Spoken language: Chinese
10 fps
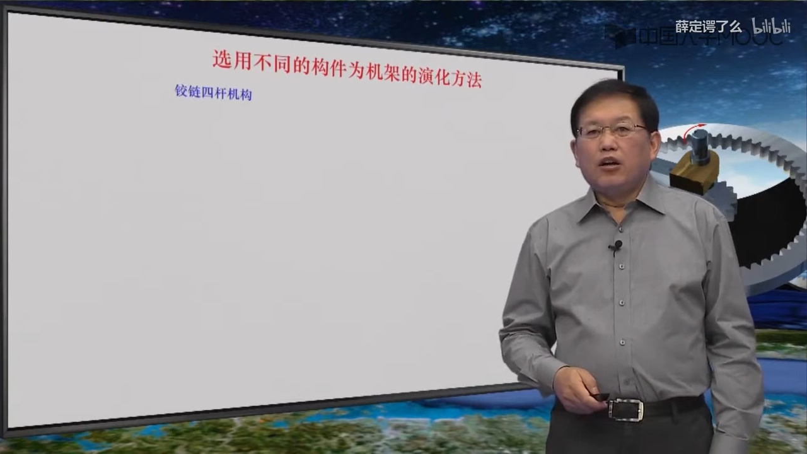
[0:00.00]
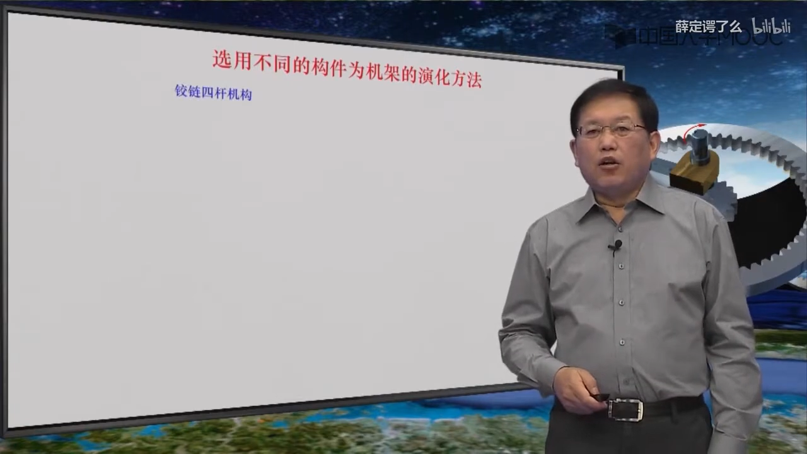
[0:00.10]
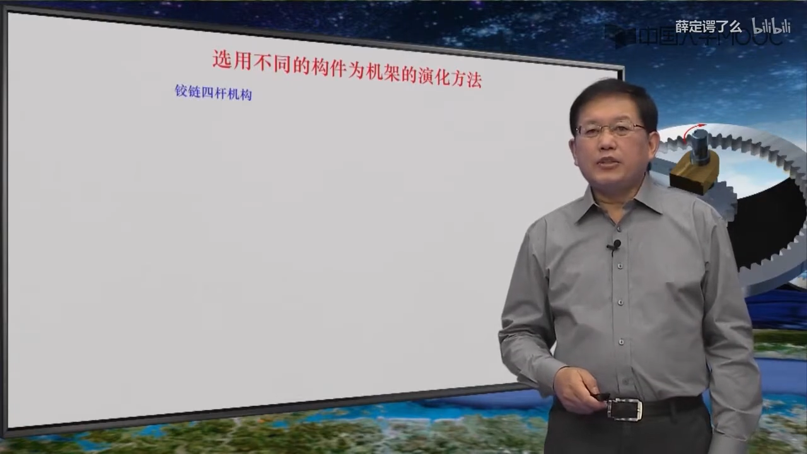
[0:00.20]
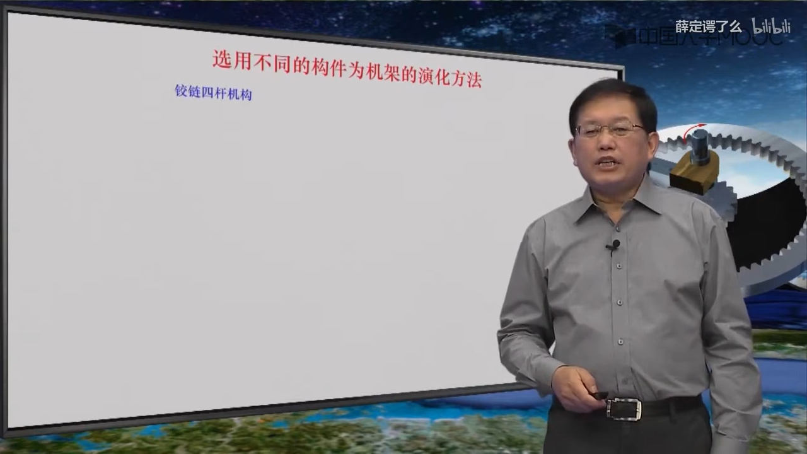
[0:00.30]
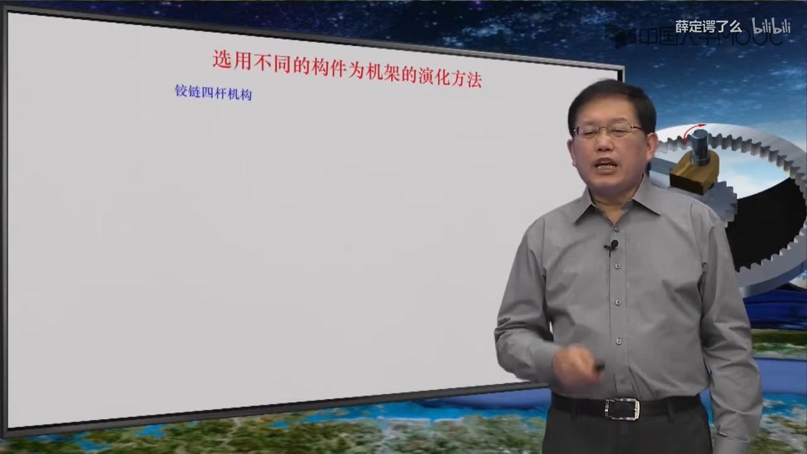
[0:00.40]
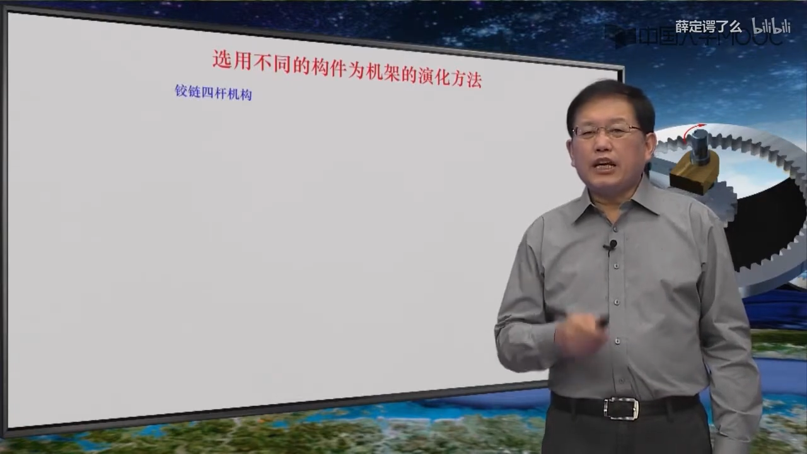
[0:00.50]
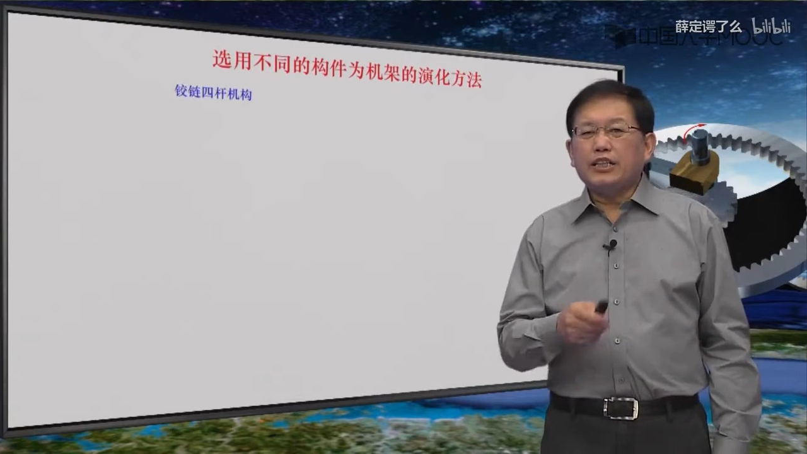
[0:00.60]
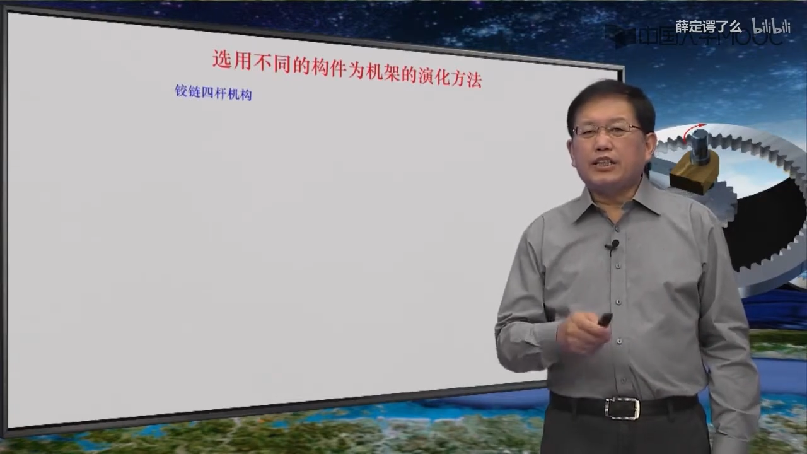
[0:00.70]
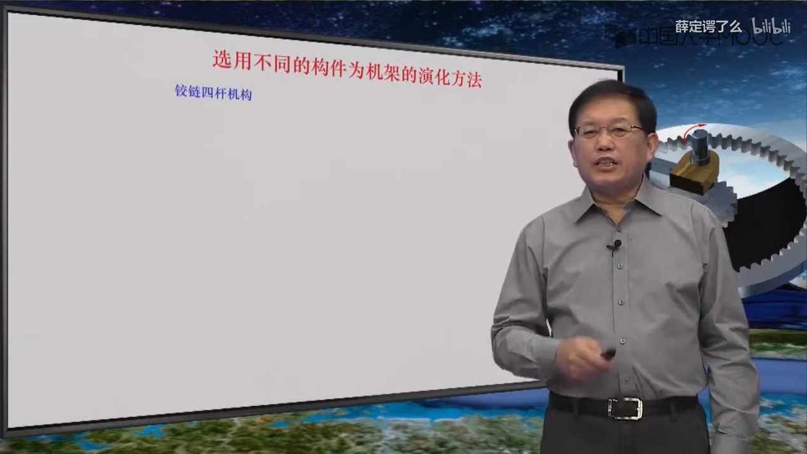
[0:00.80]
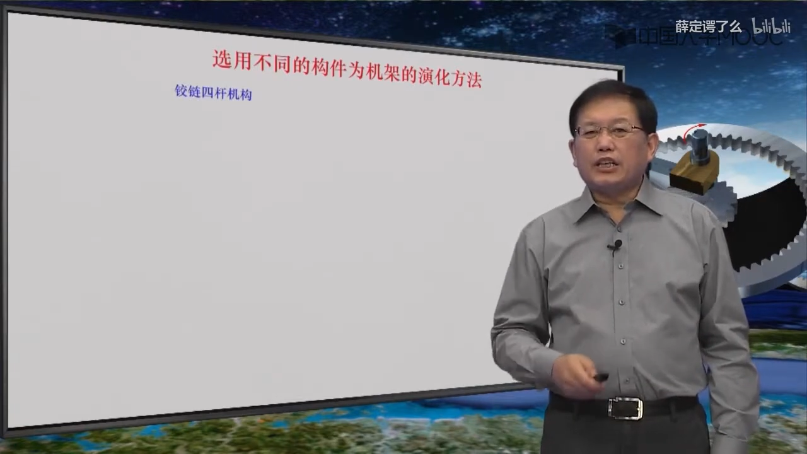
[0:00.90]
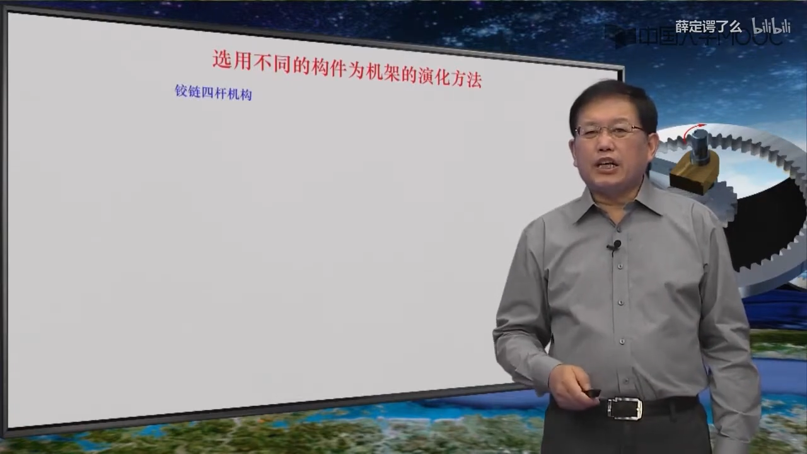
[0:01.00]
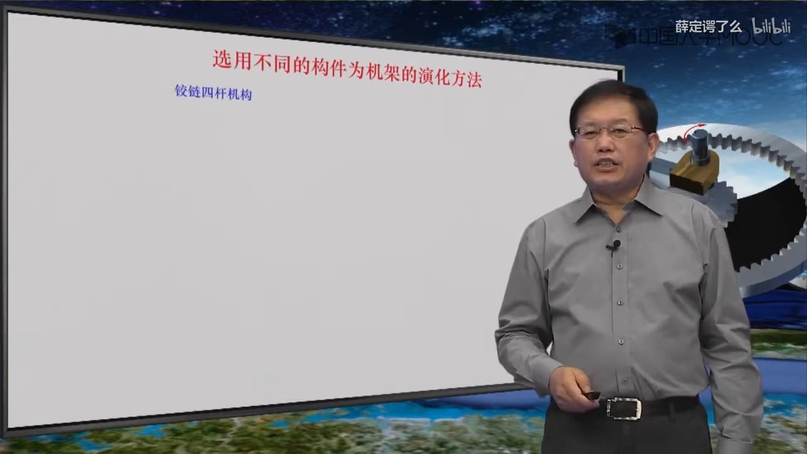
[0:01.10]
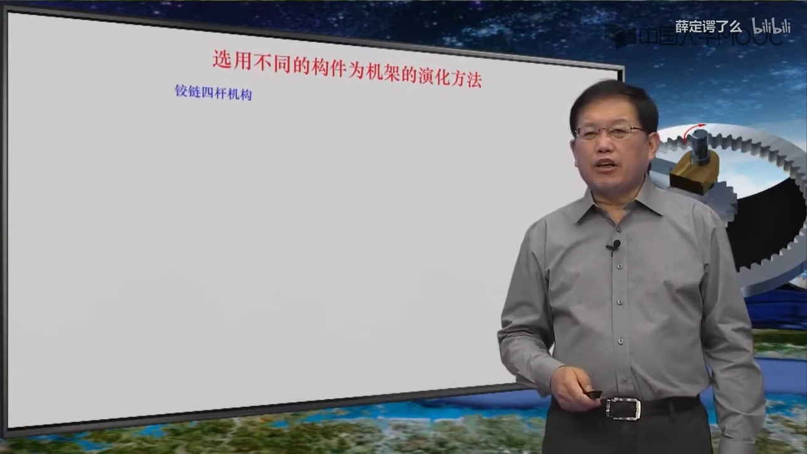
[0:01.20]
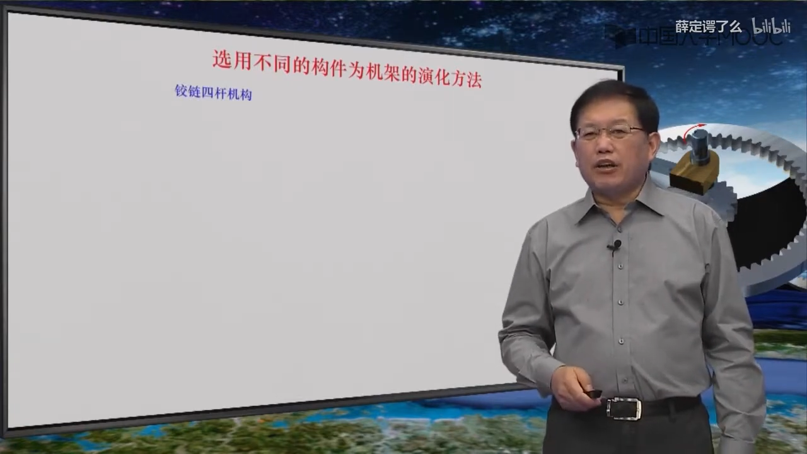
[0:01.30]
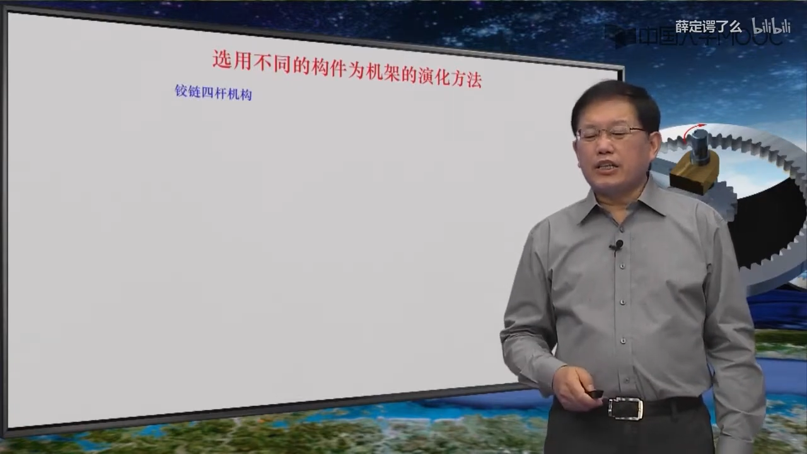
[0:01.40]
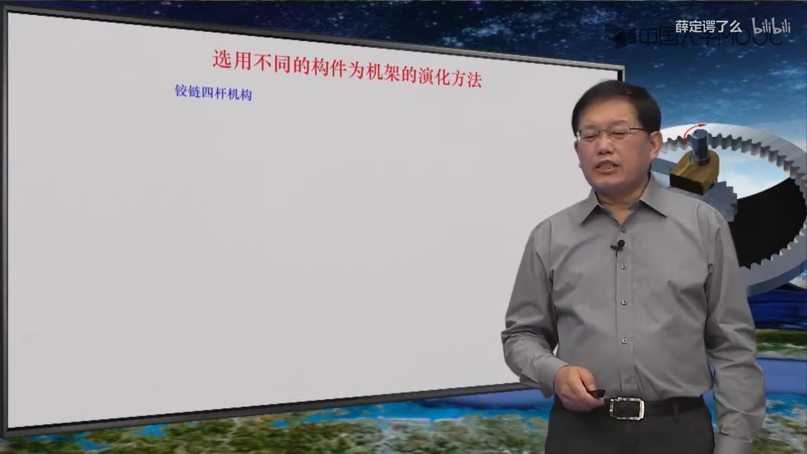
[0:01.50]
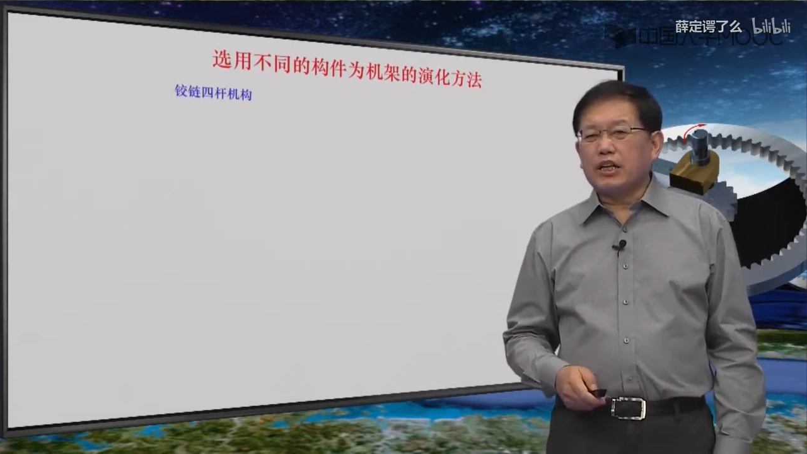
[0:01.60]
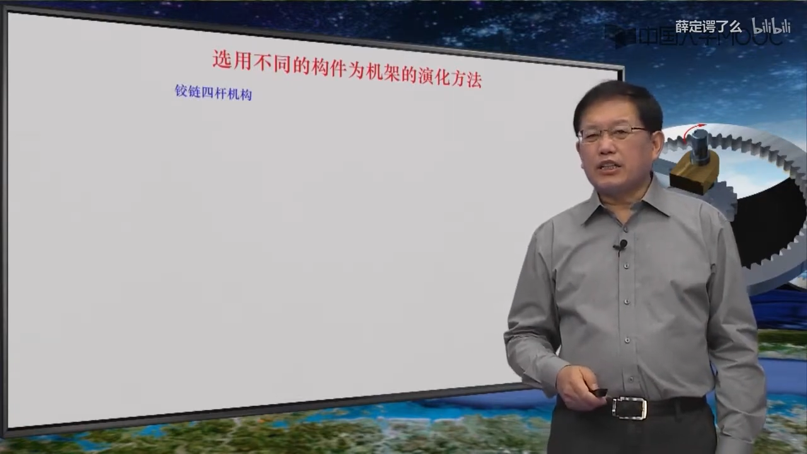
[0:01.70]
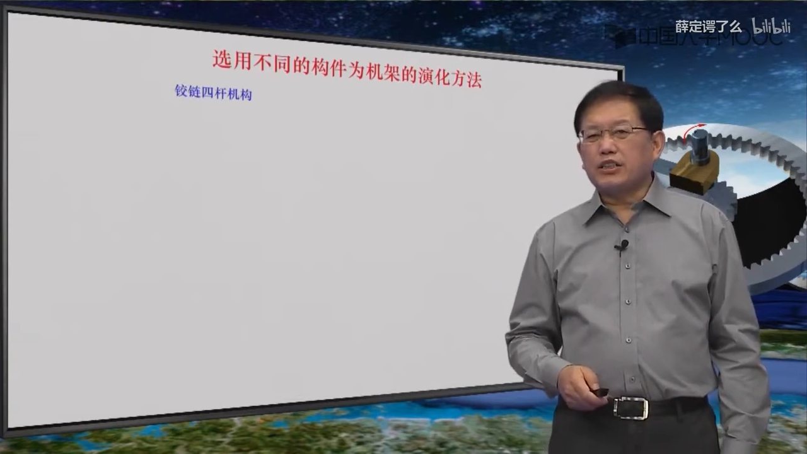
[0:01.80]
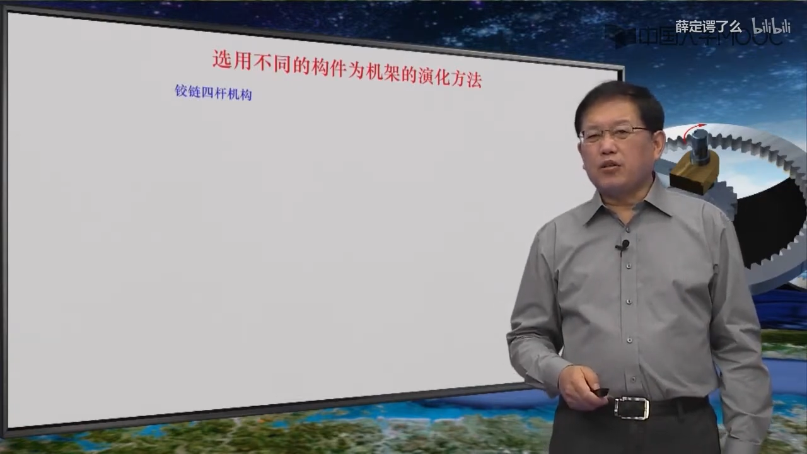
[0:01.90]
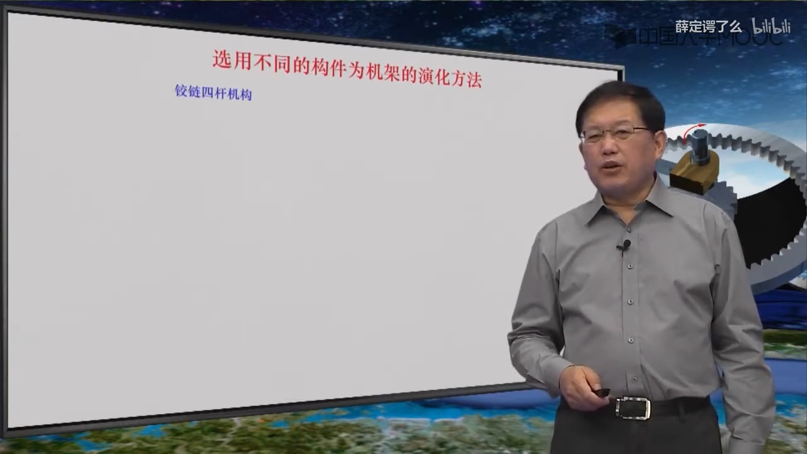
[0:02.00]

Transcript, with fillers: 我们先来以这个铰链丝杆机构